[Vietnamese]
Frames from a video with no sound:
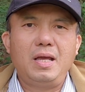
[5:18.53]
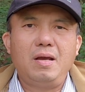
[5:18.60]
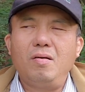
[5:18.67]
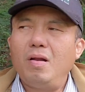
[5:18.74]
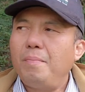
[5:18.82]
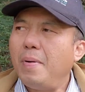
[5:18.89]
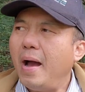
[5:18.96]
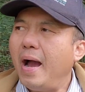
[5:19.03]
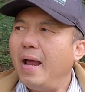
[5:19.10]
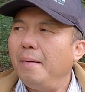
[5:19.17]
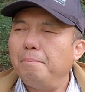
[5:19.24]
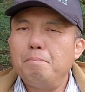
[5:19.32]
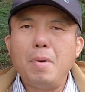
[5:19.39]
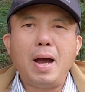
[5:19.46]
rồi lớp 2
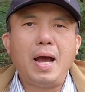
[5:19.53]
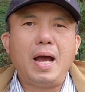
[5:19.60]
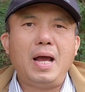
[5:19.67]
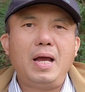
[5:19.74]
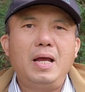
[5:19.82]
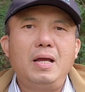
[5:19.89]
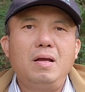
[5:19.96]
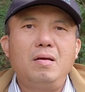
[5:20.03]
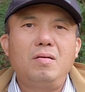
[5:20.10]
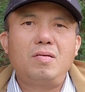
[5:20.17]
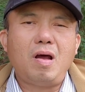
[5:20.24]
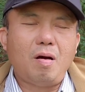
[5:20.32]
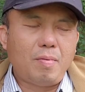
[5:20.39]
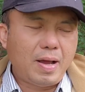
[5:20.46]
lớp 3
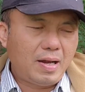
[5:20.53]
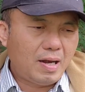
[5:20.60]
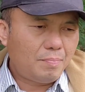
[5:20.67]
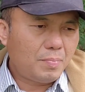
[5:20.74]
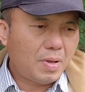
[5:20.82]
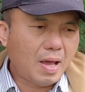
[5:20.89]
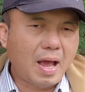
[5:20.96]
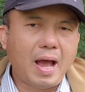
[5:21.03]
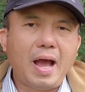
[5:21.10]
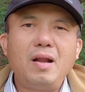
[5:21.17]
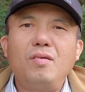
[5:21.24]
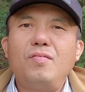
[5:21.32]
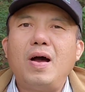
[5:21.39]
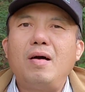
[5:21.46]
rồi học hết lớp
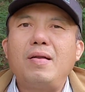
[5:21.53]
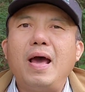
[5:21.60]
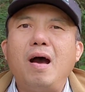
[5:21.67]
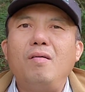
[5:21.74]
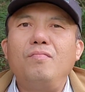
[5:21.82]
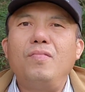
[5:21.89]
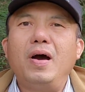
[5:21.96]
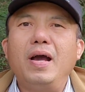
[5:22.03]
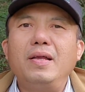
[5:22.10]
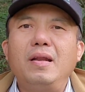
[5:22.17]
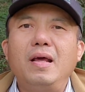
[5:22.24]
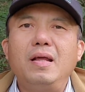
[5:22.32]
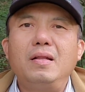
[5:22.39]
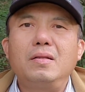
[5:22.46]
12 rồi vào đại học vậy cho
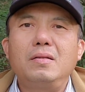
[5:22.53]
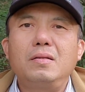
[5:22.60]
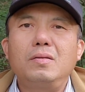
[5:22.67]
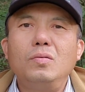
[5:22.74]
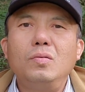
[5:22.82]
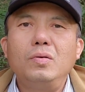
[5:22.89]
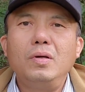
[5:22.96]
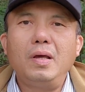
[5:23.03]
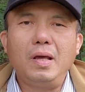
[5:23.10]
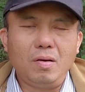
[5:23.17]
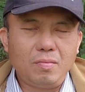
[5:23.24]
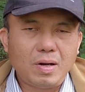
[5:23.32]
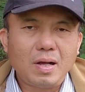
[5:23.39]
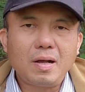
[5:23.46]
nên tôi
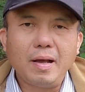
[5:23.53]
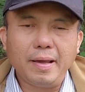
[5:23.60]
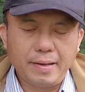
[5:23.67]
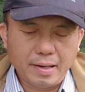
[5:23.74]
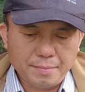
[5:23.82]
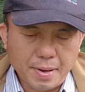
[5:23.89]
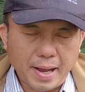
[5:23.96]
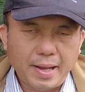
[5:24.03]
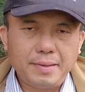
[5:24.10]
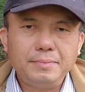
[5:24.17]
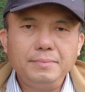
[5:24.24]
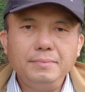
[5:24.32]
hiểu rất kỹ các bạn